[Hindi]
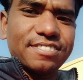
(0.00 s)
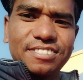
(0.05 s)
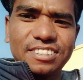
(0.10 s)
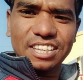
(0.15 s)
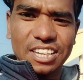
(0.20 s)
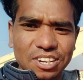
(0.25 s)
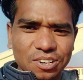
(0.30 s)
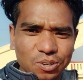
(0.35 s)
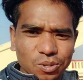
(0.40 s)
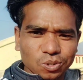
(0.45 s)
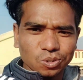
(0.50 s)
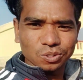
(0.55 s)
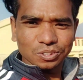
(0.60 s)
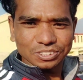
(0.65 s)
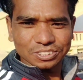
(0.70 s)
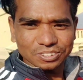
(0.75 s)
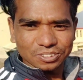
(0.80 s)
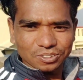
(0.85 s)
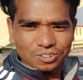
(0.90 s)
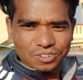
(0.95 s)
देखो
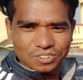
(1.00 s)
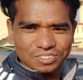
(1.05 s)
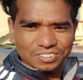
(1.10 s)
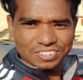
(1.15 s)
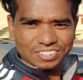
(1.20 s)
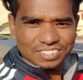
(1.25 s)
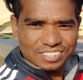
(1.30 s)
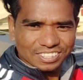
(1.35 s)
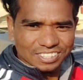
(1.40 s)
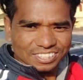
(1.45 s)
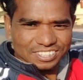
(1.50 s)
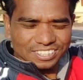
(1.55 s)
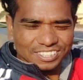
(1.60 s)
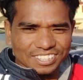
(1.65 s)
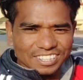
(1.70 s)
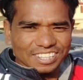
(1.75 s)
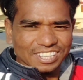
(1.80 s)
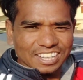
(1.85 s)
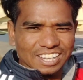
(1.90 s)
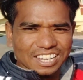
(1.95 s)
दोस्तों
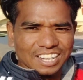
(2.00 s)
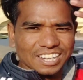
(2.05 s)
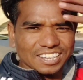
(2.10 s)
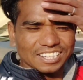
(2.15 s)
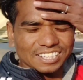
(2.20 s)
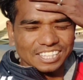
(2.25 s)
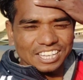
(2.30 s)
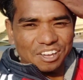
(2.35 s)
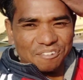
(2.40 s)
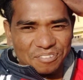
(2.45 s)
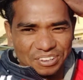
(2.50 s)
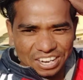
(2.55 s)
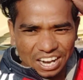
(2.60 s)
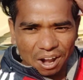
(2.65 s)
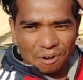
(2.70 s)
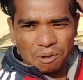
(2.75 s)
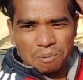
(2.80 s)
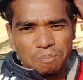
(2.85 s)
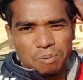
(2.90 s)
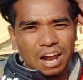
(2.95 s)
ये भी
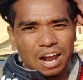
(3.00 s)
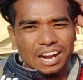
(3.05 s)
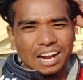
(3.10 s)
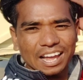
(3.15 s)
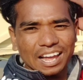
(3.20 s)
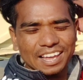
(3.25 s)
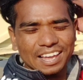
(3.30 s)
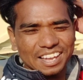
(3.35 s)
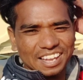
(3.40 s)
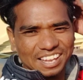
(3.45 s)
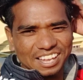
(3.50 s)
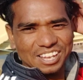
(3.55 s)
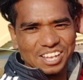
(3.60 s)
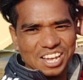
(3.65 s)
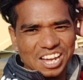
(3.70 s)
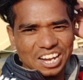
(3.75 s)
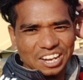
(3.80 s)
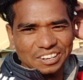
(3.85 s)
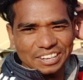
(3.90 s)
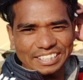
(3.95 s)
काफी पुराना है
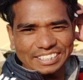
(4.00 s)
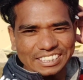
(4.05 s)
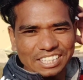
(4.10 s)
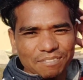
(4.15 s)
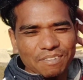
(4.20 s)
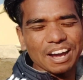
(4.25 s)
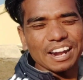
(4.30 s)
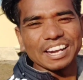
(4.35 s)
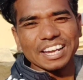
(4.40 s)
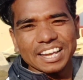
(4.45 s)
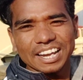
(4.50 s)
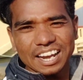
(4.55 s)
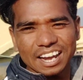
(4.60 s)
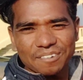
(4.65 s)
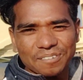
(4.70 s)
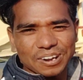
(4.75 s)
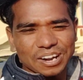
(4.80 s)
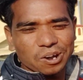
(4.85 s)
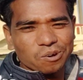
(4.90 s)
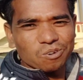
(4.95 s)
ज़माने का
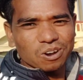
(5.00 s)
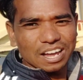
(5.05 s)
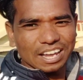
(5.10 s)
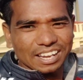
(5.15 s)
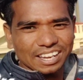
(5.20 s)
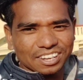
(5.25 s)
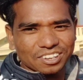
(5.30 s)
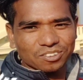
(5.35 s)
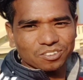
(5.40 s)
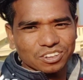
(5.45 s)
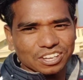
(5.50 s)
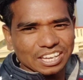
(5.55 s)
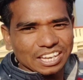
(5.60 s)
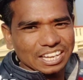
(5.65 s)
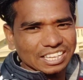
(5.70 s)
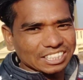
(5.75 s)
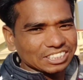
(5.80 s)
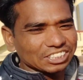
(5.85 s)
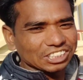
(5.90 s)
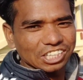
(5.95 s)
बना हुआ है क्योंकि
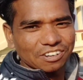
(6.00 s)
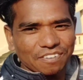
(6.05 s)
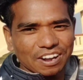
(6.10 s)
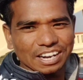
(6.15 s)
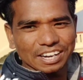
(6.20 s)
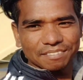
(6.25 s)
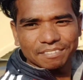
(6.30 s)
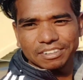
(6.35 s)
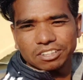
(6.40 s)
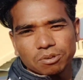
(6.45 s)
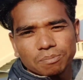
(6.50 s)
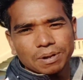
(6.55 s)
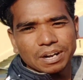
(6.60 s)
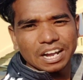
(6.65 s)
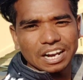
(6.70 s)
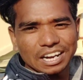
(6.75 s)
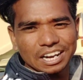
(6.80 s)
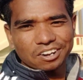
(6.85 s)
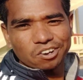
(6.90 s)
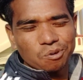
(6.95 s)
इस ज़माने में तो
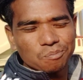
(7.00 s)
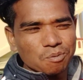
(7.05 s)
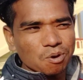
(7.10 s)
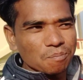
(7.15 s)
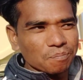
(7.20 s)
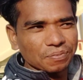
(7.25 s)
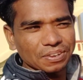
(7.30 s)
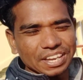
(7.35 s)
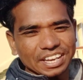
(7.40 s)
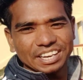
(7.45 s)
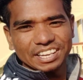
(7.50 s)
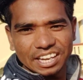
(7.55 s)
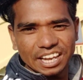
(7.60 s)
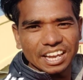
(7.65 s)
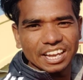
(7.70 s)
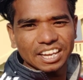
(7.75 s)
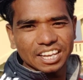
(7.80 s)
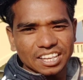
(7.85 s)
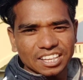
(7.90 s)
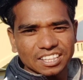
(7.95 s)
बनाना नामुमकिन ही
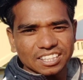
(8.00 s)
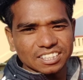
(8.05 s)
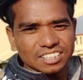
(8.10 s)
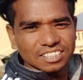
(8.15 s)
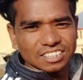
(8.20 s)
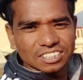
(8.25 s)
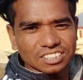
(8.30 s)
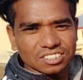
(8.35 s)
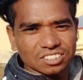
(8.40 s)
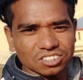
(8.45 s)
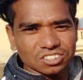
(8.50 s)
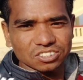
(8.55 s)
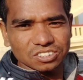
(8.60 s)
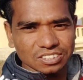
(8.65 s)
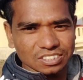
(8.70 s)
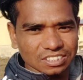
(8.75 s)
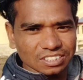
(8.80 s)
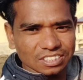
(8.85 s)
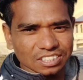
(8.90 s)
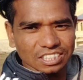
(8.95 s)
है
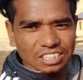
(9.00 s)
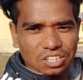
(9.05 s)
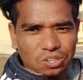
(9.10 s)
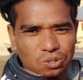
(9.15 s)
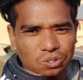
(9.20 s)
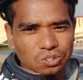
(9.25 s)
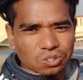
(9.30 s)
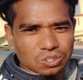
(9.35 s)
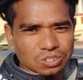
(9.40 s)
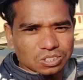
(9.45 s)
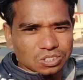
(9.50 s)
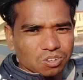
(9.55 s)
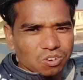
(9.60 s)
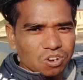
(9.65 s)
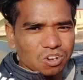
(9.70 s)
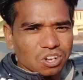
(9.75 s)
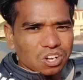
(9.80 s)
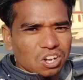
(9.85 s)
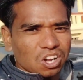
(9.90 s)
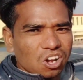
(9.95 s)
ये देखो दोस्तों
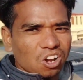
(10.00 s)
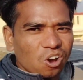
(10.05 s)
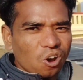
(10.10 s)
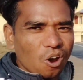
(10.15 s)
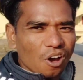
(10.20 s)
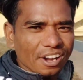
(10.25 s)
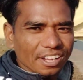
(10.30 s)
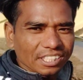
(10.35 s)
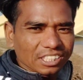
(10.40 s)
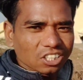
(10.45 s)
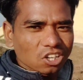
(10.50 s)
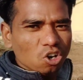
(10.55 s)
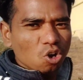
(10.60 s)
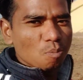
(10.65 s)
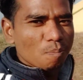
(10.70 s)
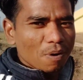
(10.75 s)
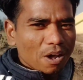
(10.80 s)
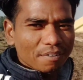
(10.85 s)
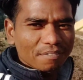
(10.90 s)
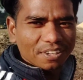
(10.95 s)
और इसके
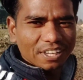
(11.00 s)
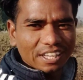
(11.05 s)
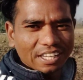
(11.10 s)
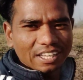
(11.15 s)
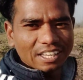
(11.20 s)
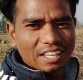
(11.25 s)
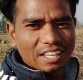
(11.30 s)
ऊपर भी